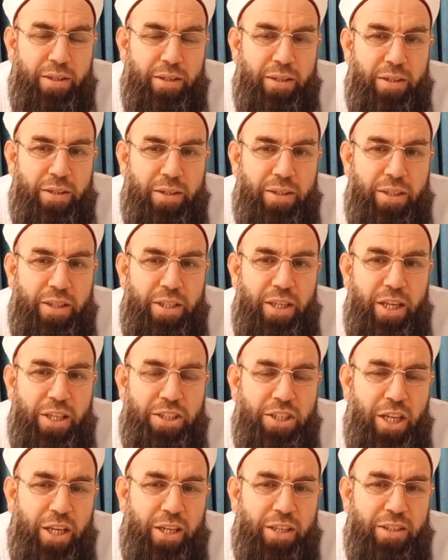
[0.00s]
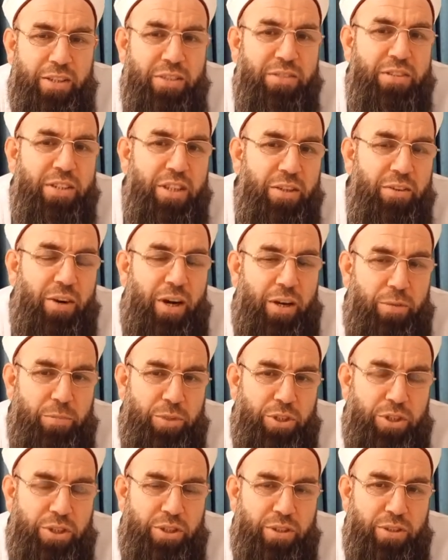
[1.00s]
yiyecek rızkı
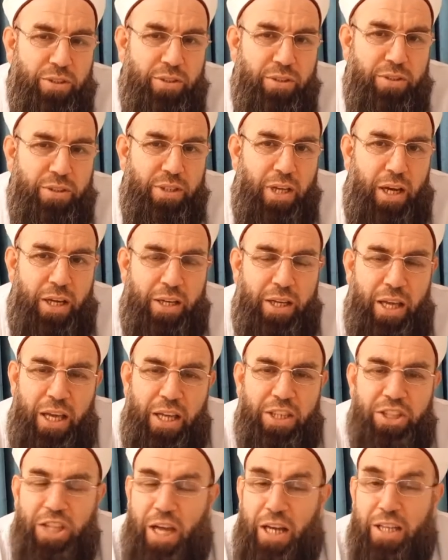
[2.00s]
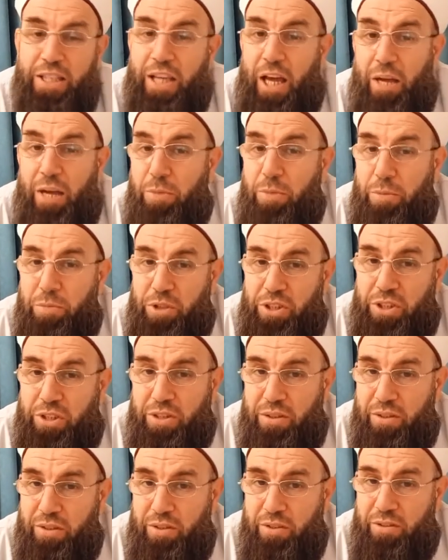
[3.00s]
varmış. Yani ecel
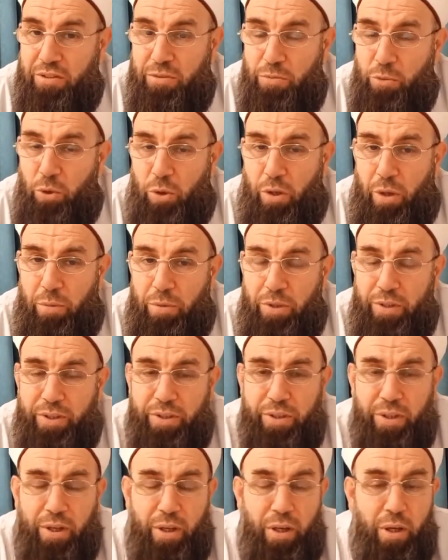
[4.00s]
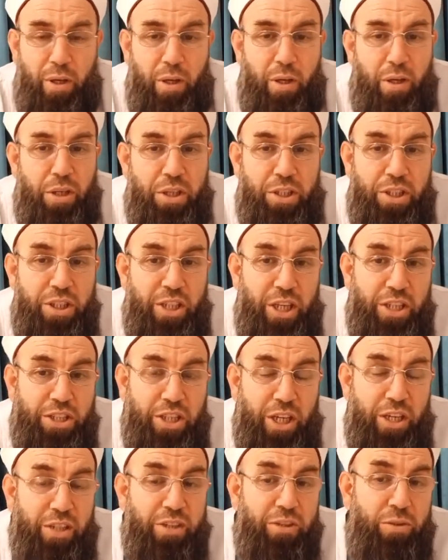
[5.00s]
gelmemiş ismi olabilir.
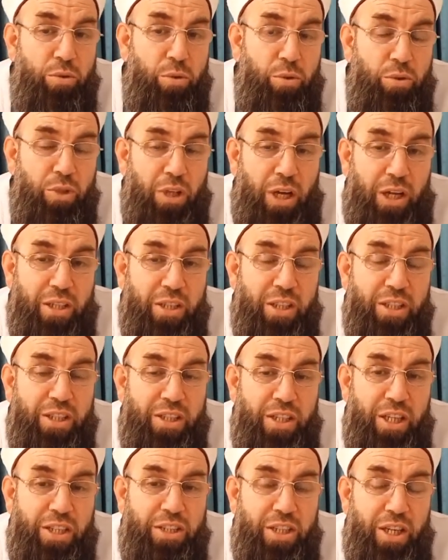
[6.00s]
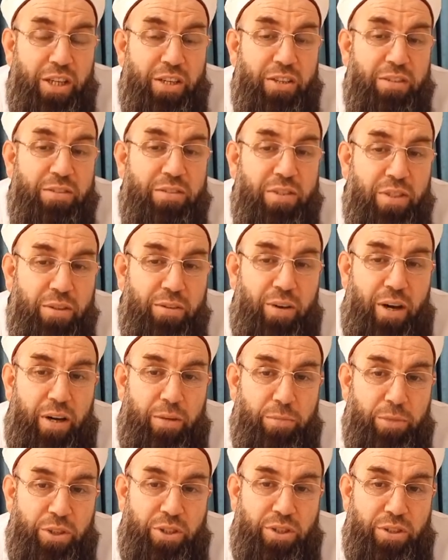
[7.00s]
Yiyecek dünyada yiyecek rızkı
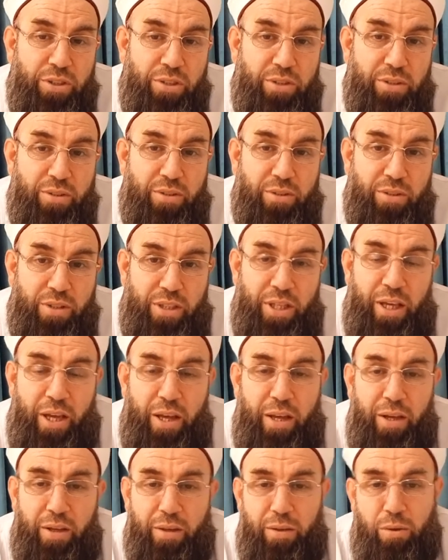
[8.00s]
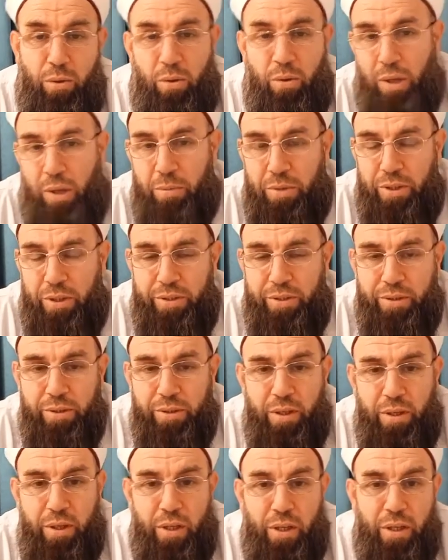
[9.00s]
varmış diye olabilir.
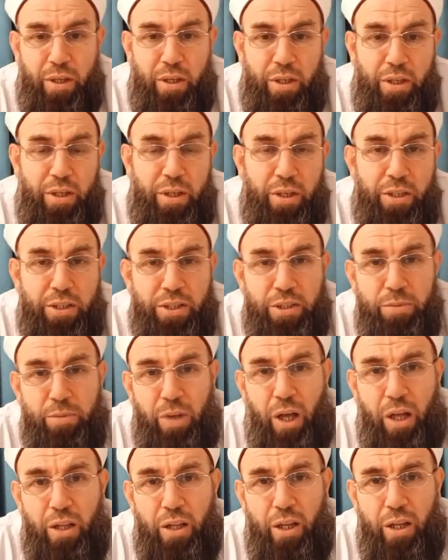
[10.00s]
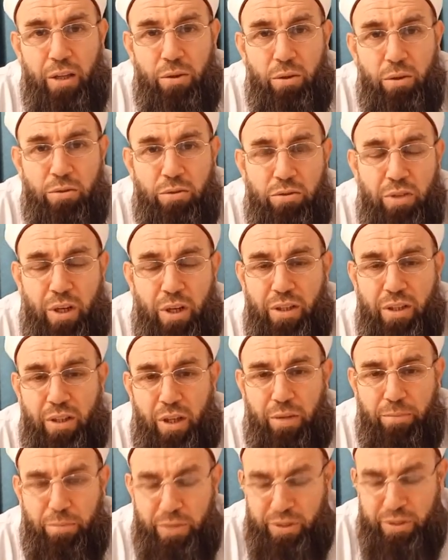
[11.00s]
Şimdi Allah
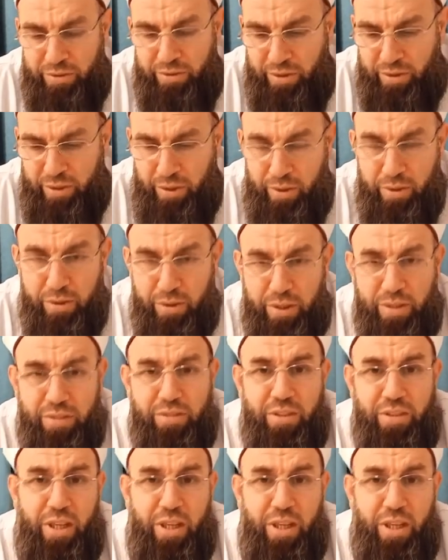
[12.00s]
dostlarından birisi kıssayı